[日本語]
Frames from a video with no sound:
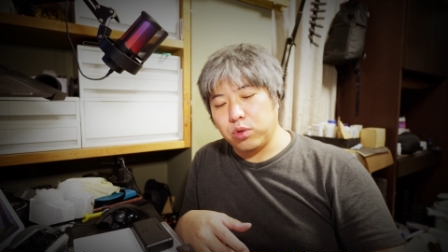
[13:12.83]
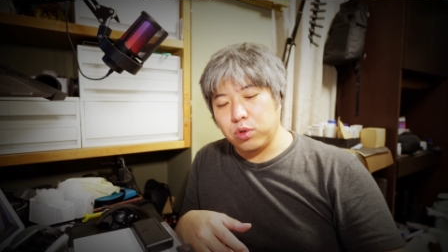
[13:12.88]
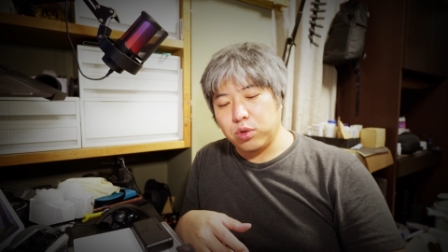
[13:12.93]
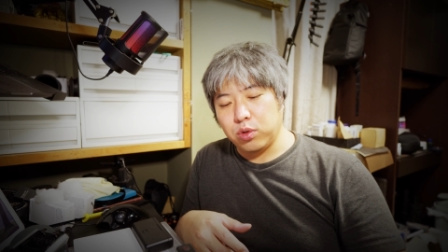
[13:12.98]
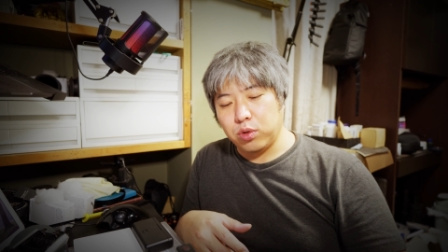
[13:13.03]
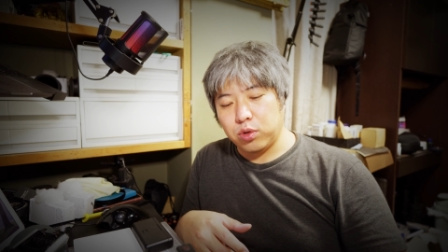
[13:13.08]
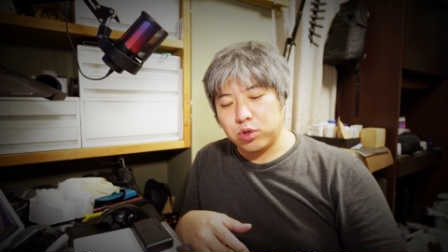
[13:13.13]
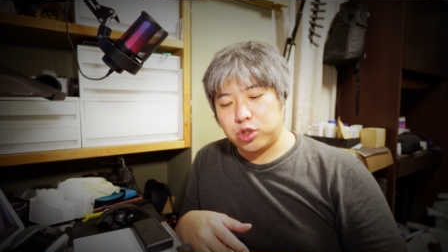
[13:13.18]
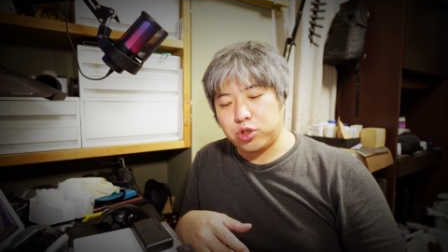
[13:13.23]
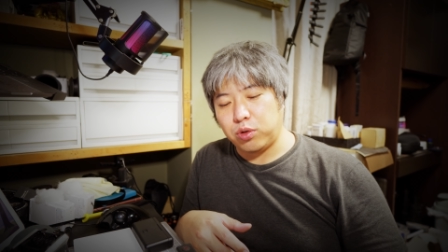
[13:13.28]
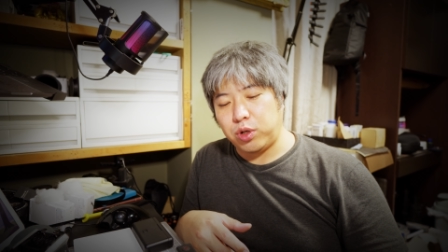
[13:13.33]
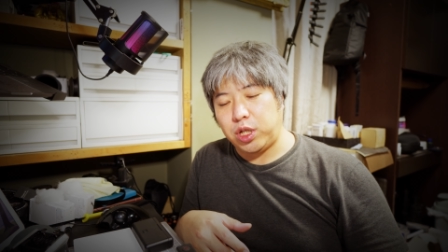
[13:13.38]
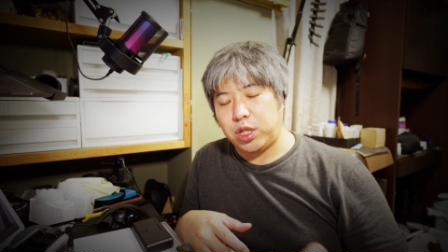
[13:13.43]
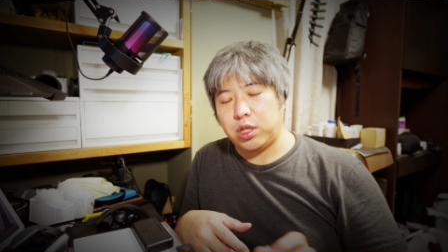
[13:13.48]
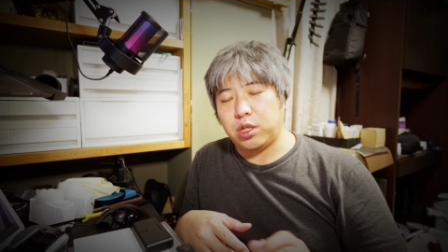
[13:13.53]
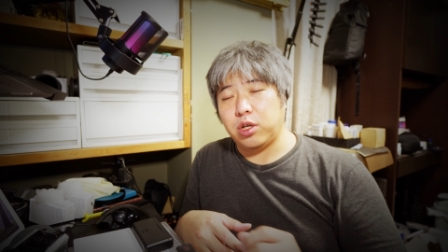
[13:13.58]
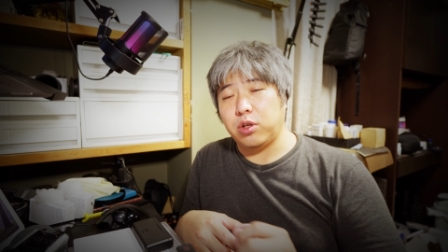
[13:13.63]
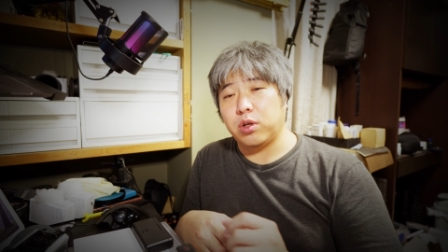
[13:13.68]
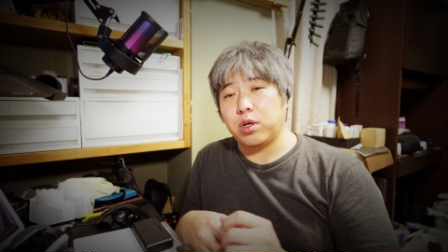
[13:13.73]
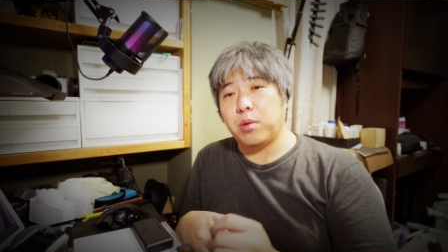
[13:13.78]
音の処理っ
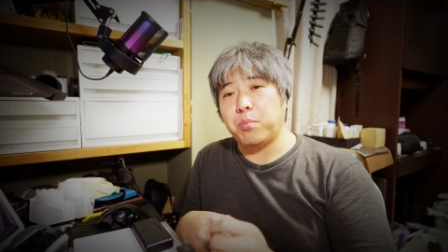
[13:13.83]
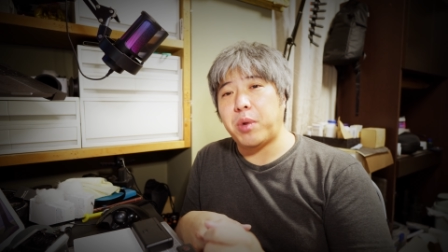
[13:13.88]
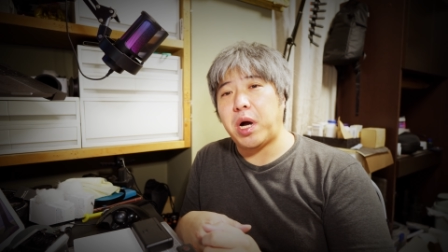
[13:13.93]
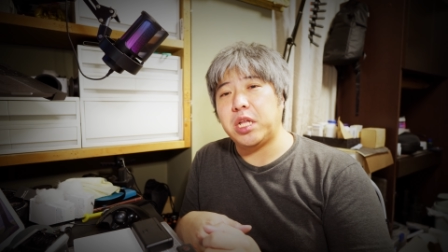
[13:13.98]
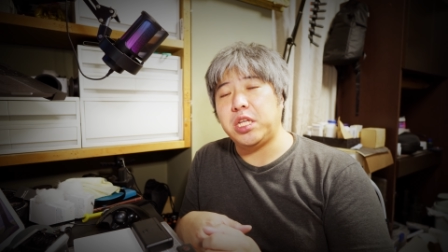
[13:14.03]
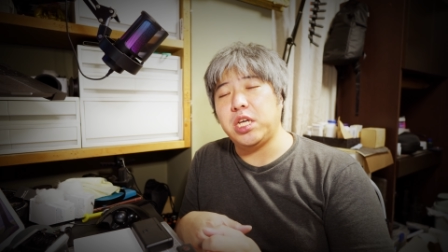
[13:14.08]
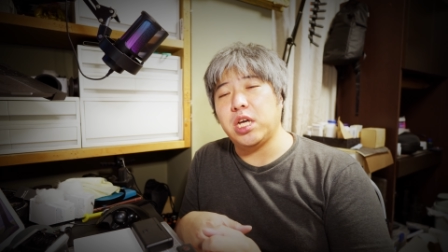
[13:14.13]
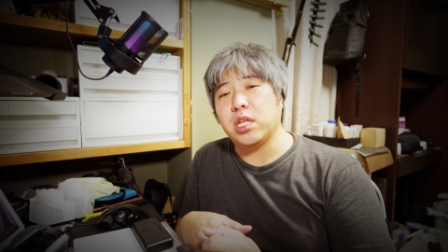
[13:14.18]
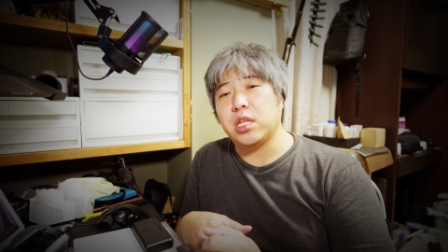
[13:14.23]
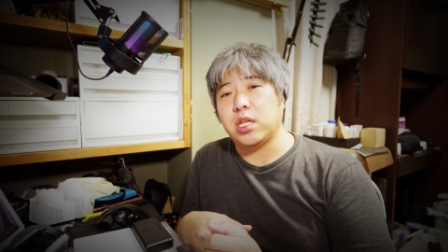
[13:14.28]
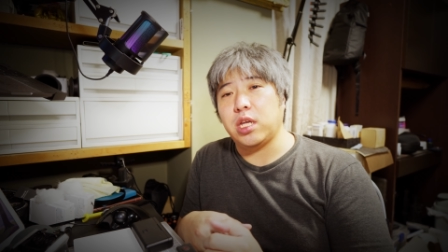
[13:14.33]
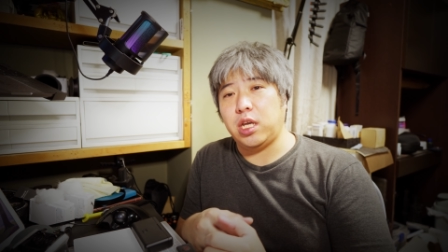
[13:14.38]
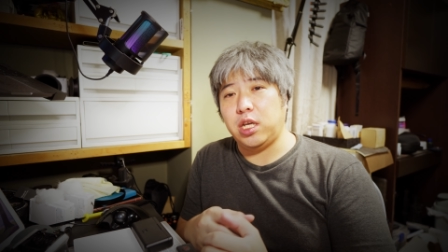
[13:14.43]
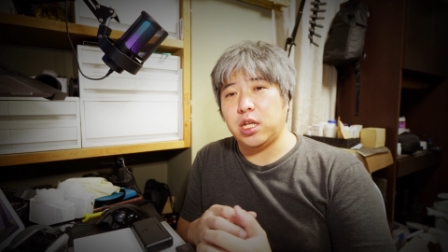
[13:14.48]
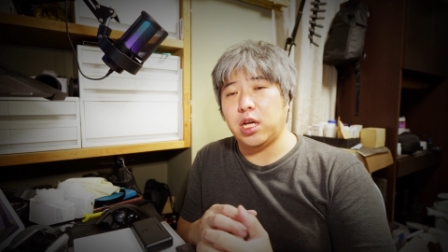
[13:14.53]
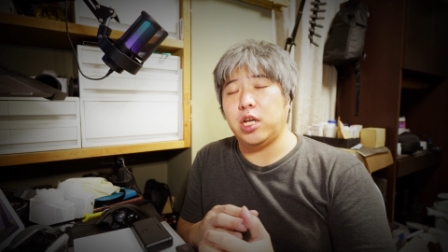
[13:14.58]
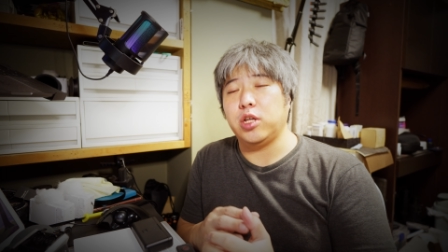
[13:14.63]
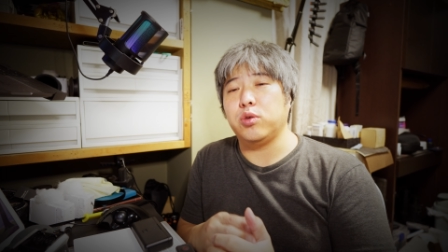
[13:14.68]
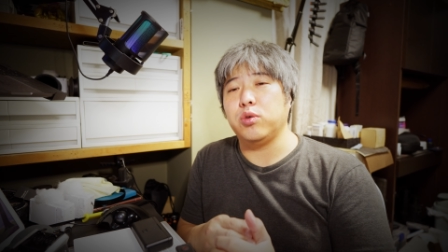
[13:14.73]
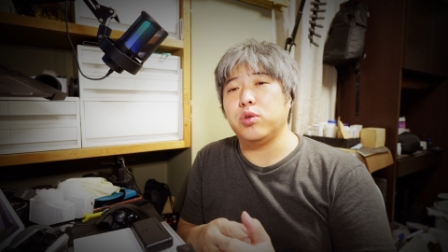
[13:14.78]
ていうのが間に合ってい
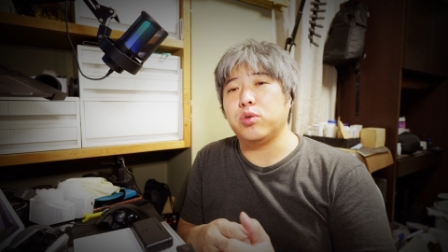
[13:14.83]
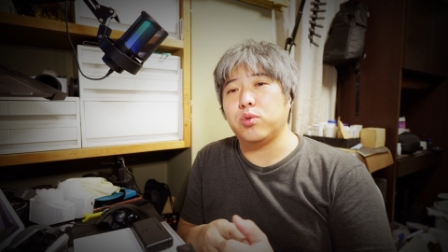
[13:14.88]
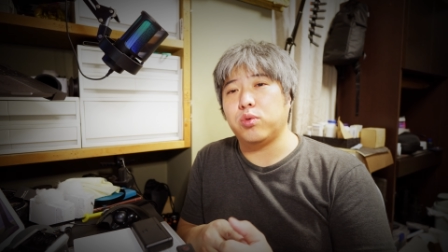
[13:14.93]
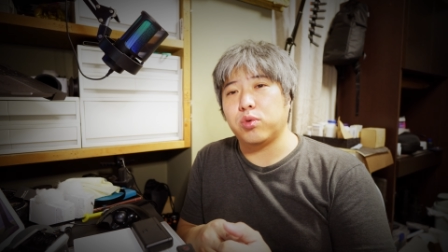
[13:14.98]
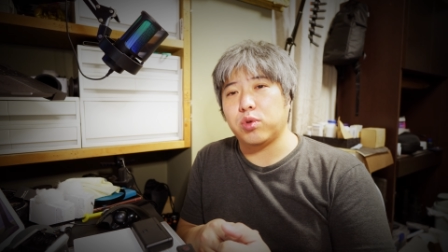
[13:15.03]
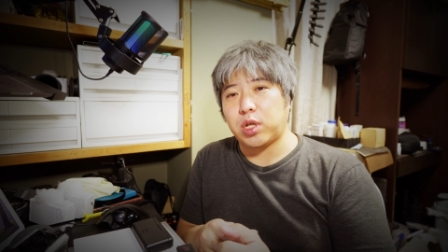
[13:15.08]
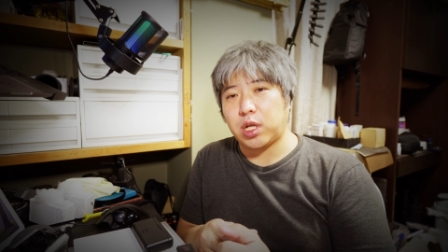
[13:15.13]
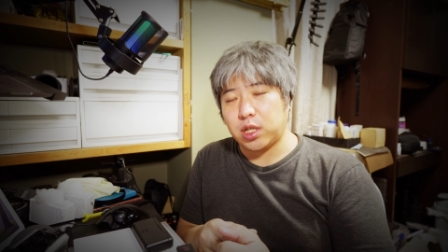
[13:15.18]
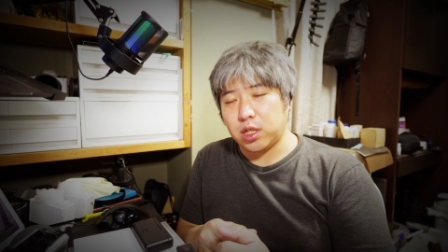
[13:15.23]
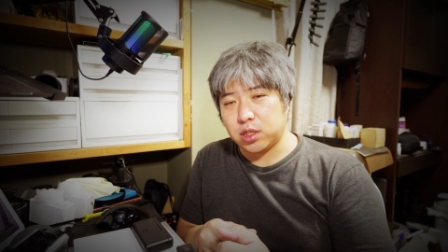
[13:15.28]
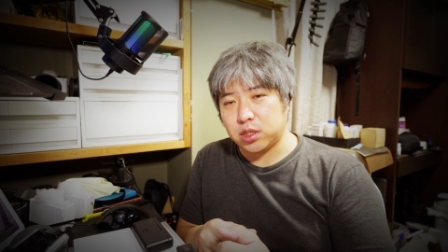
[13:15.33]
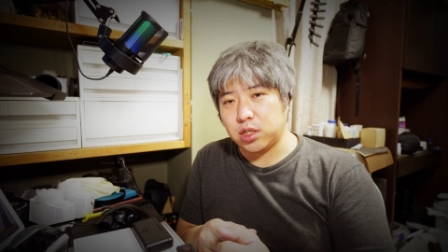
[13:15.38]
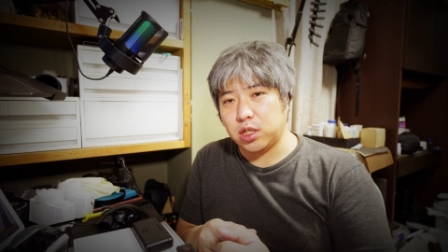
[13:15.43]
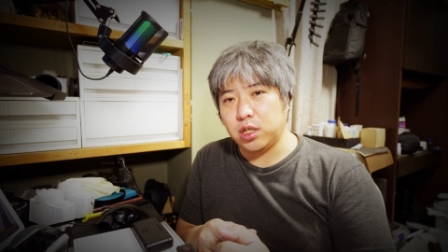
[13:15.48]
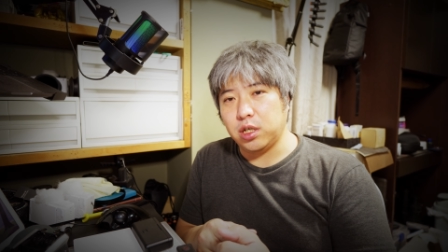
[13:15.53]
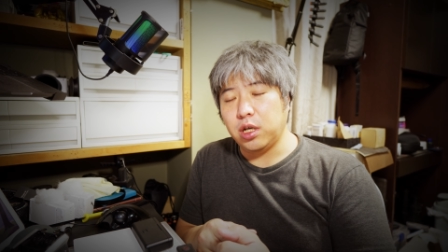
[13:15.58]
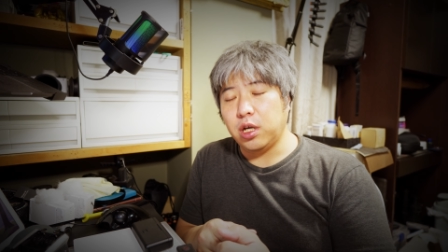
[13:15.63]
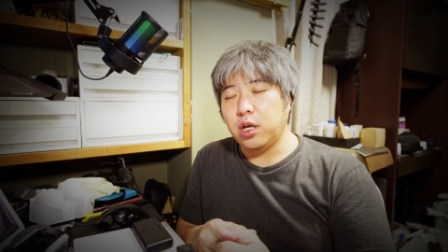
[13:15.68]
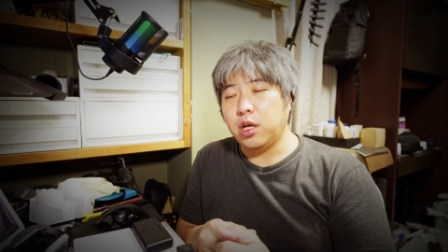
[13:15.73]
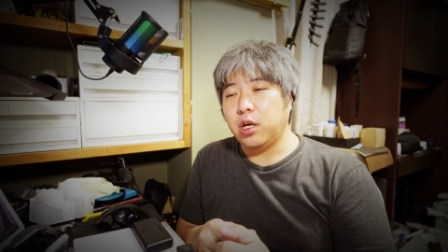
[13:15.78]
ないというところなんです
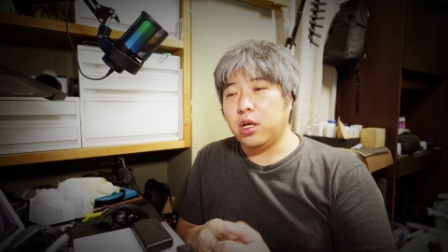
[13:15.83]
ね。